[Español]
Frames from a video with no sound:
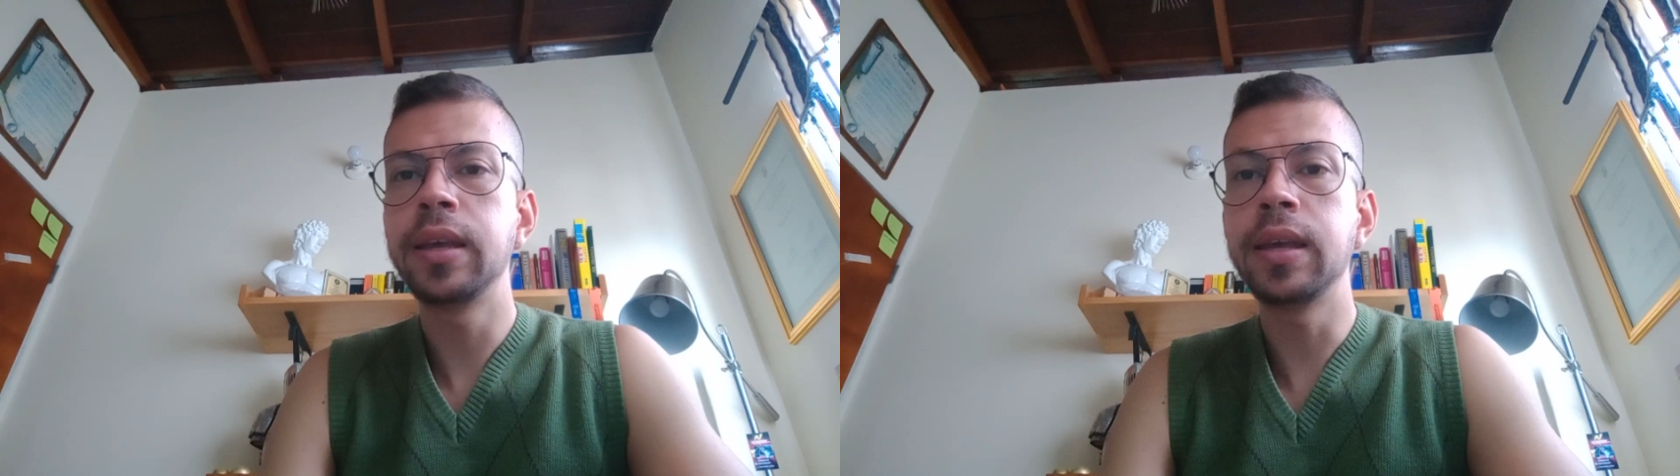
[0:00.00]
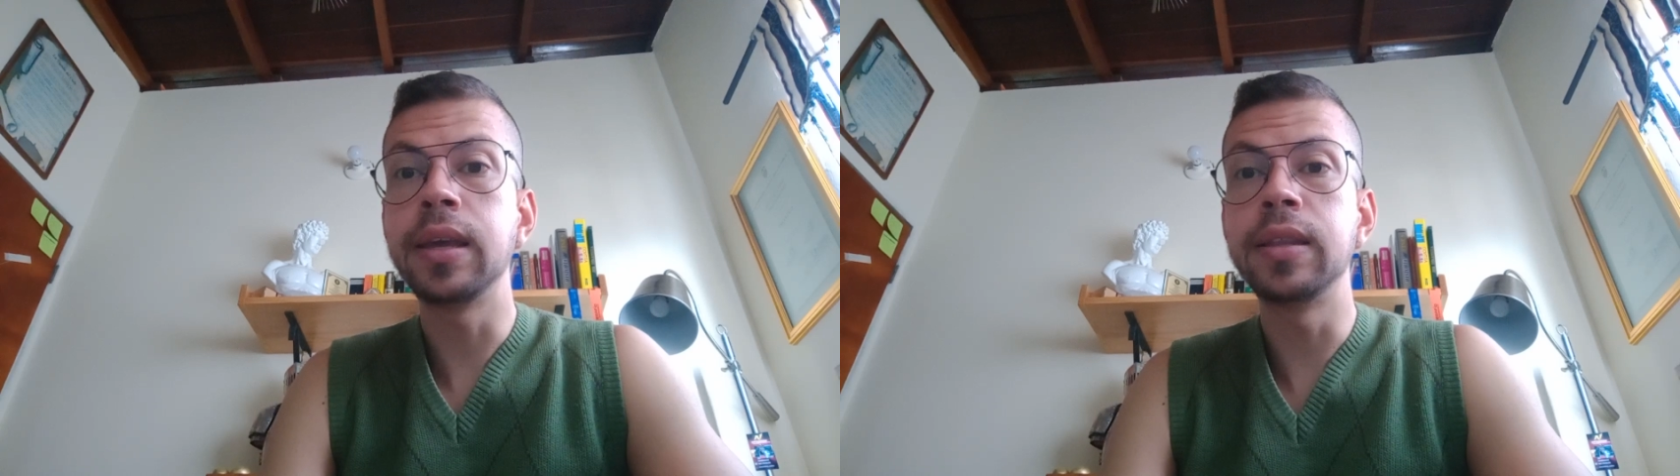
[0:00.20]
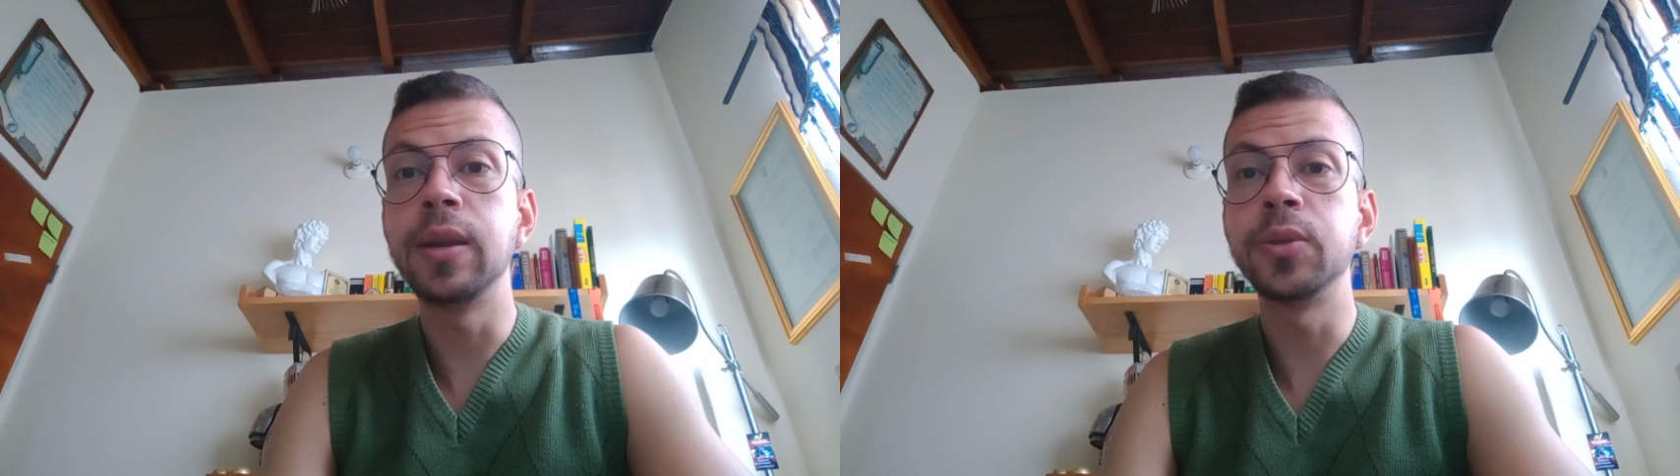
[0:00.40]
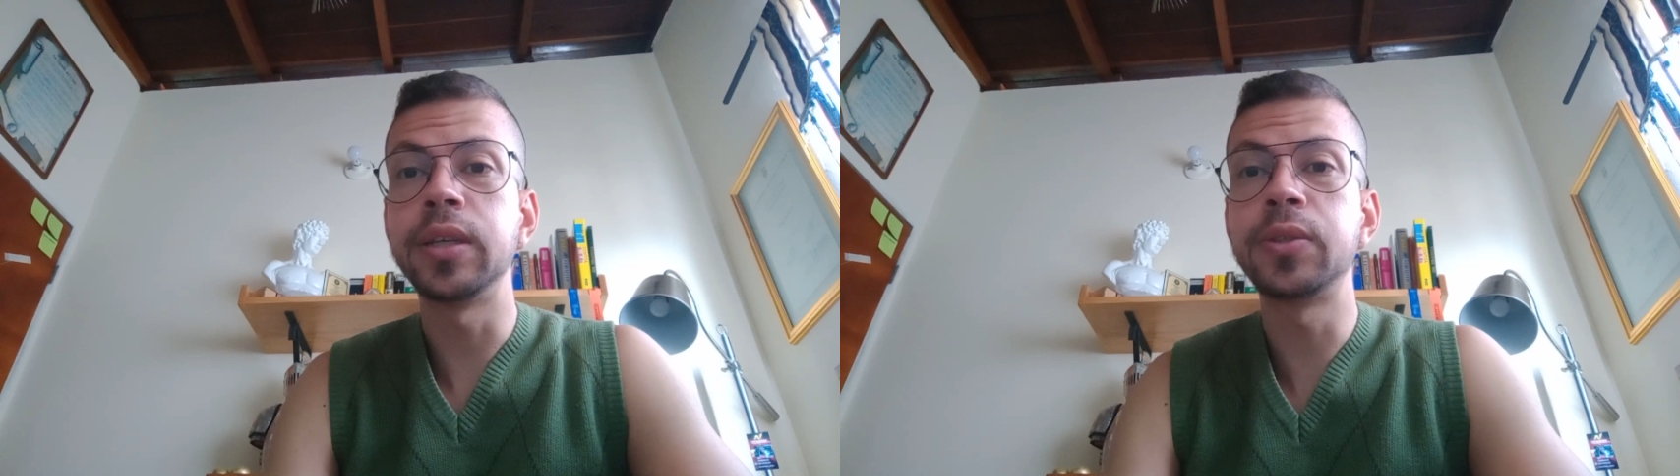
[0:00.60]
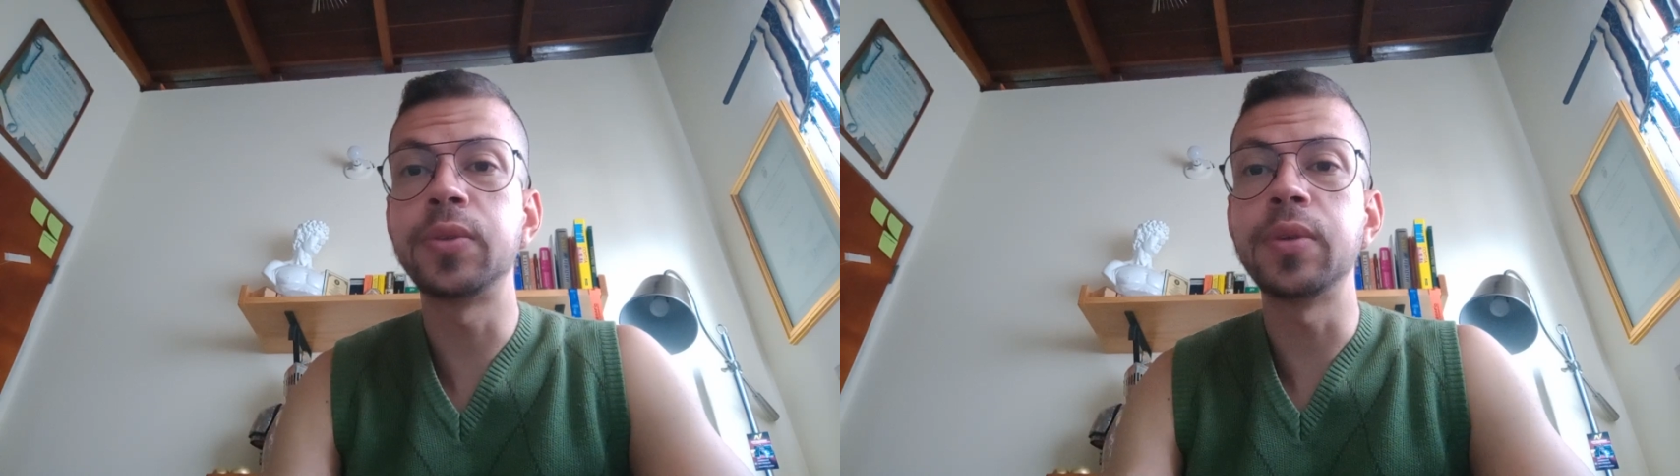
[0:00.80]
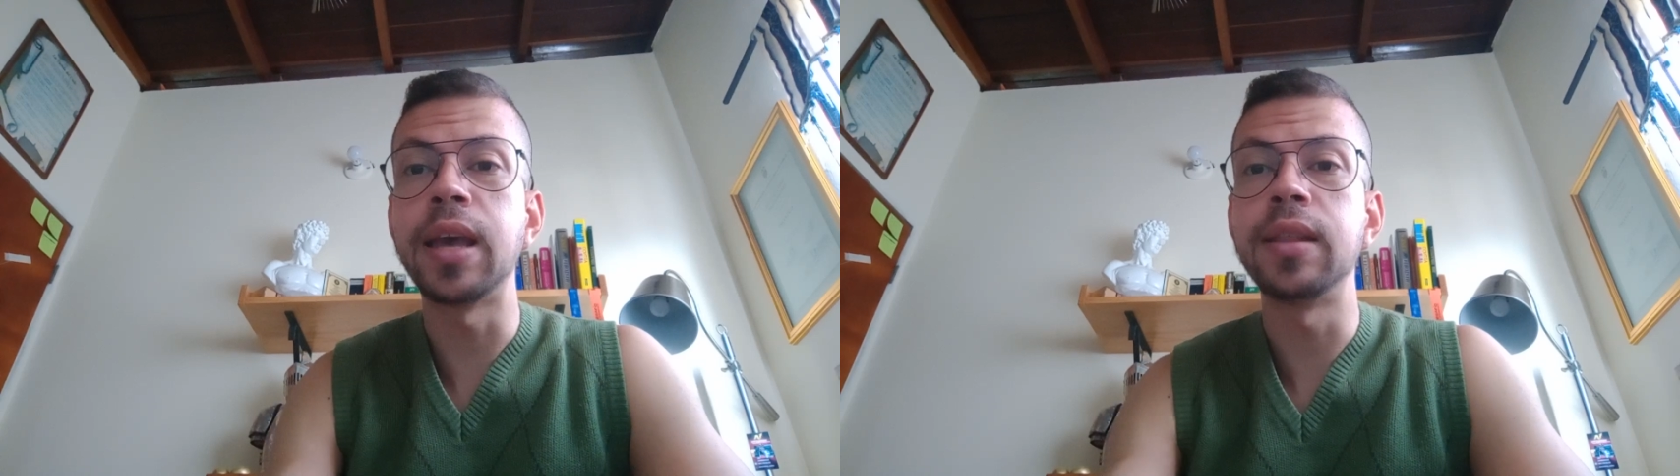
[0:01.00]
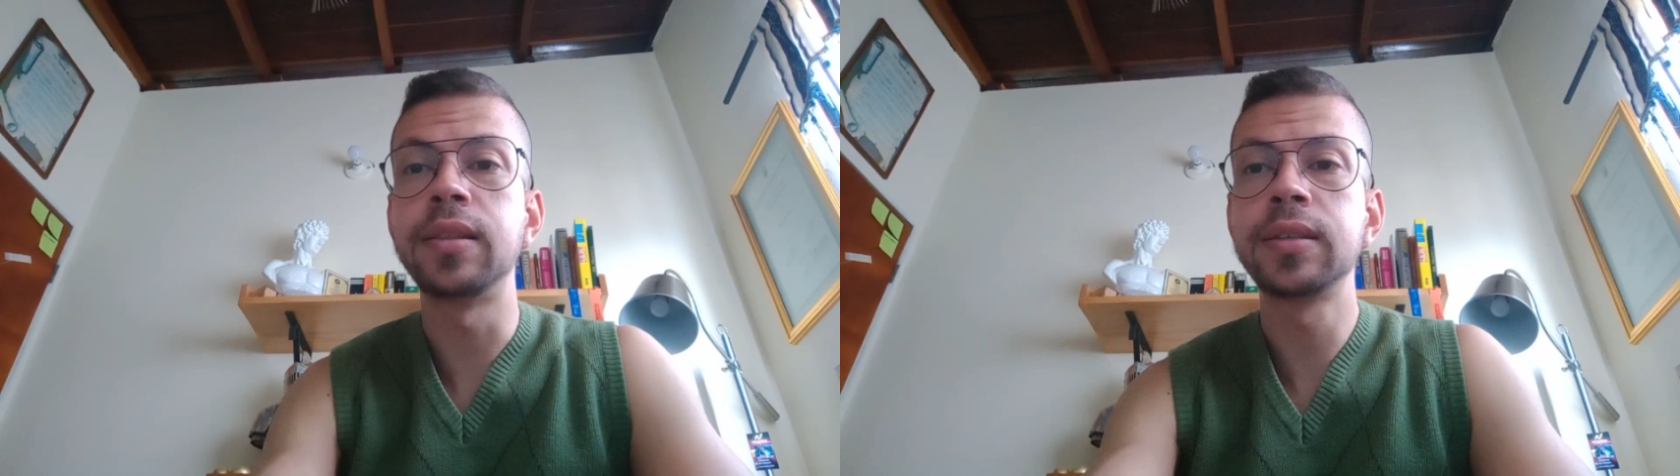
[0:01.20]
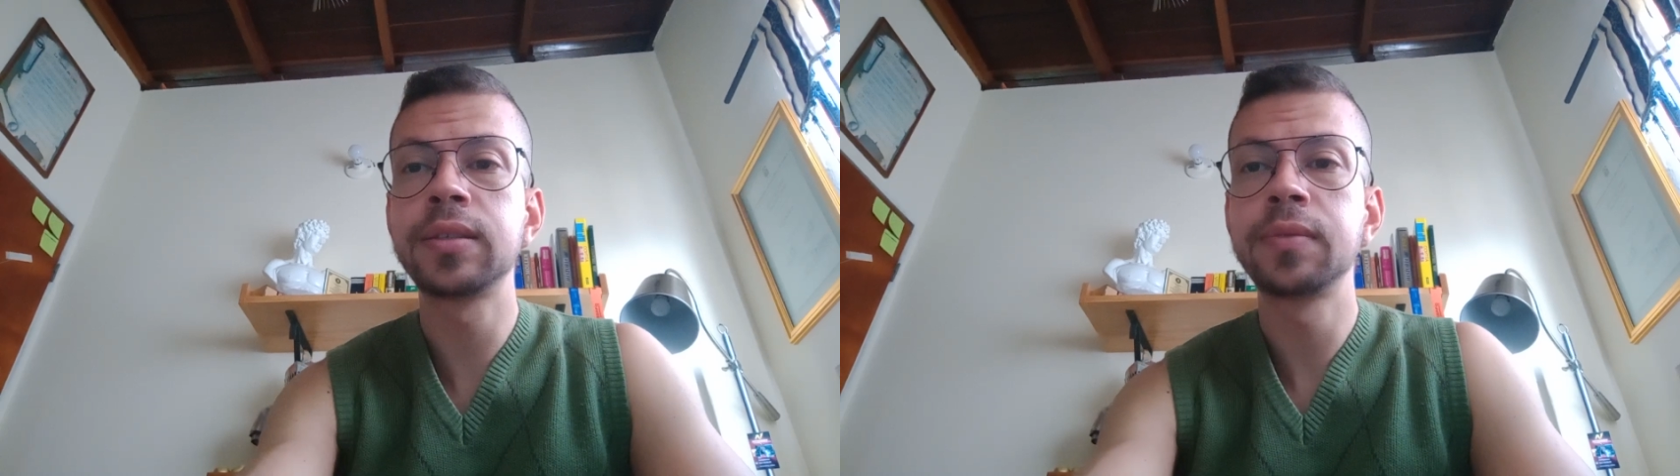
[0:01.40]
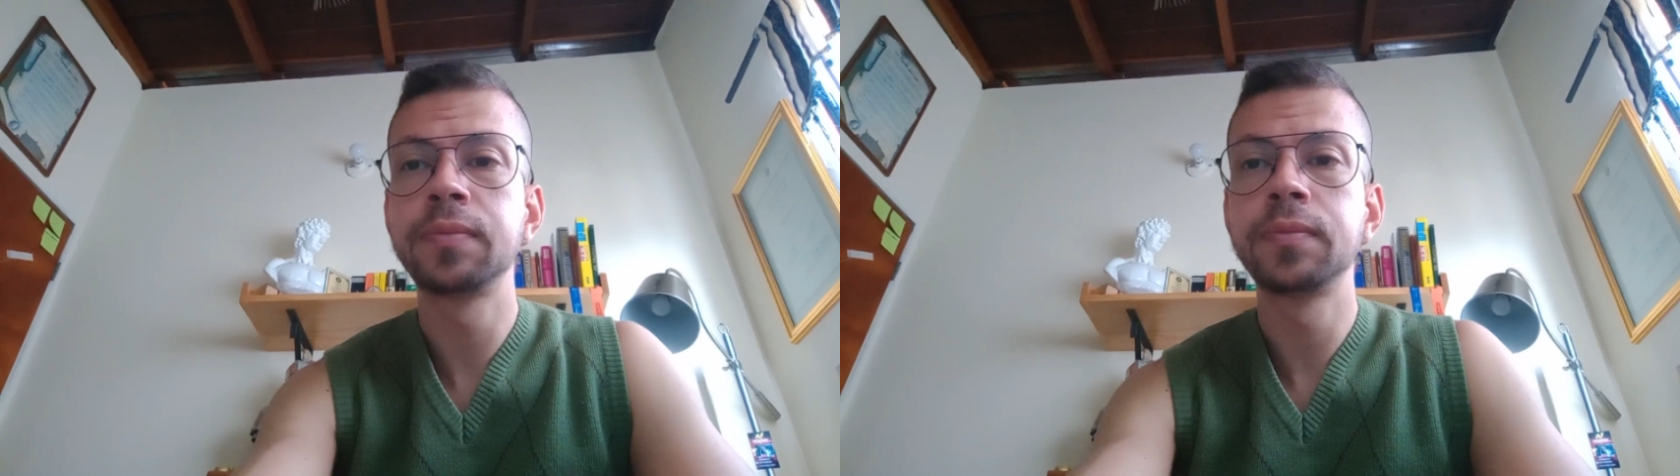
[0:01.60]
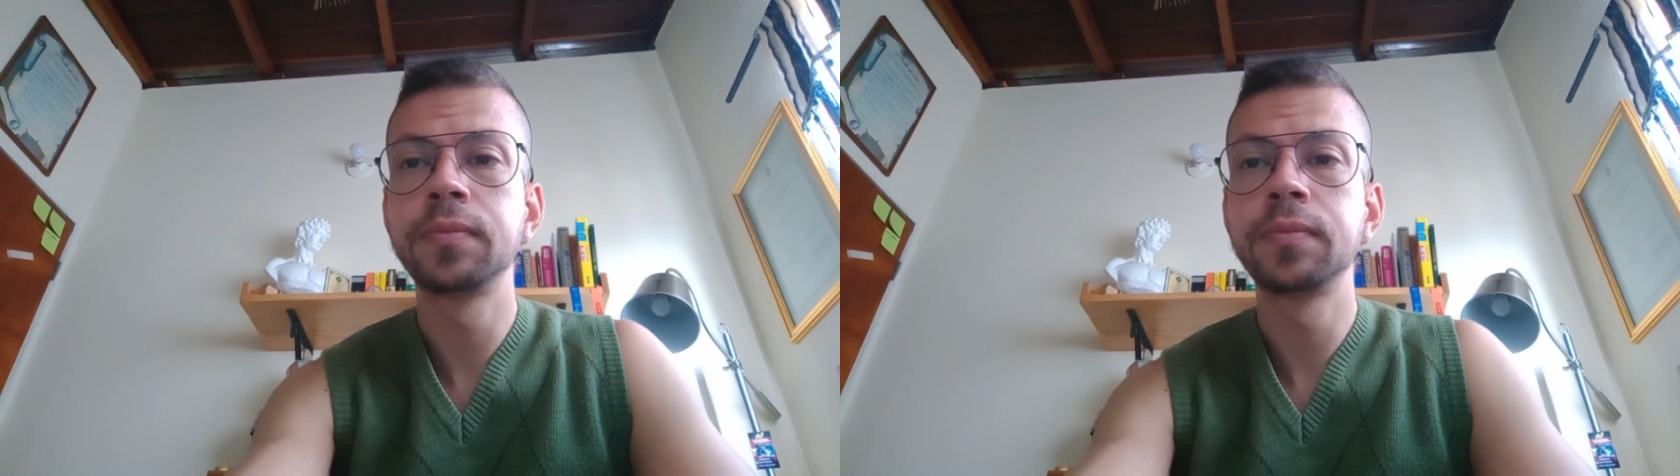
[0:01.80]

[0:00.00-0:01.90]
eh, de los estudiantes.